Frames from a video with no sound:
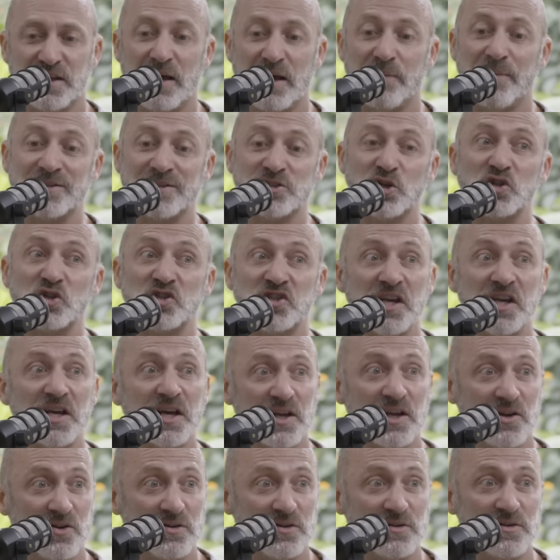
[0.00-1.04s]
te da más
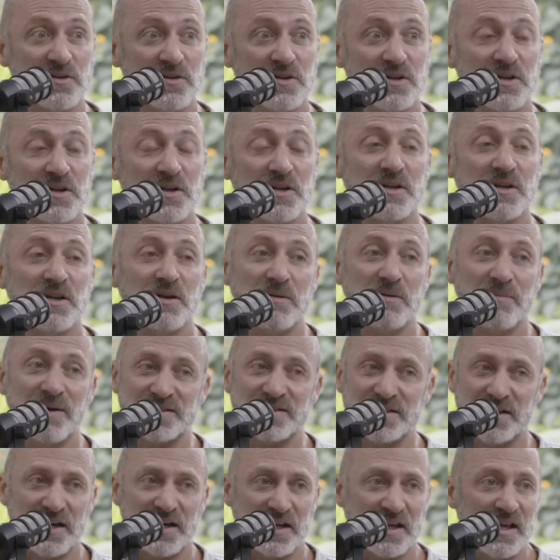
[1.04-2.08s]
oxígeno y
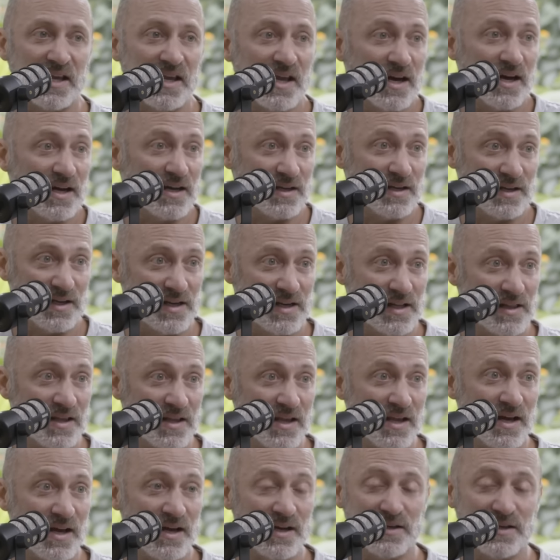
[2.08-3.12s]
más energía en el
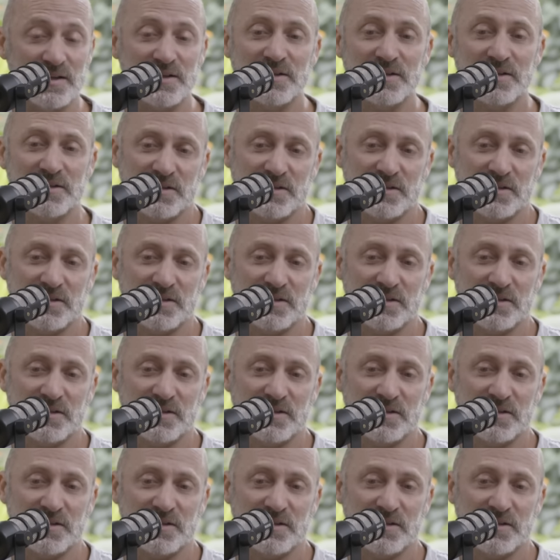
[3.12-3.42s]
día.